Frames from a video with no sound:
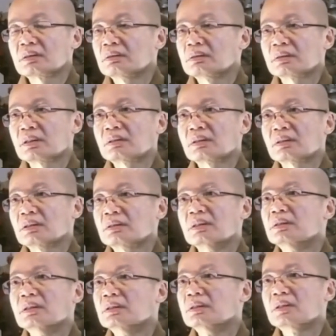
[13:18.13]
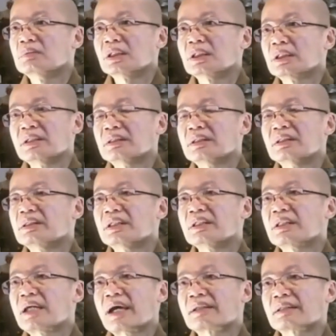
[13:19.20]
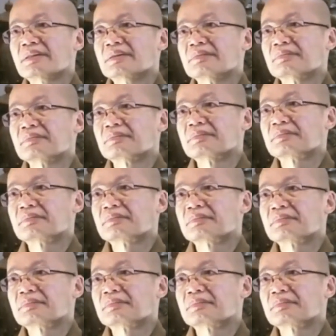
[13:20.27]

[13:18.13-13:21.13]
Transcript: 왜냐하면 아미타 부처님이 도와줄 것이기 때문입니다.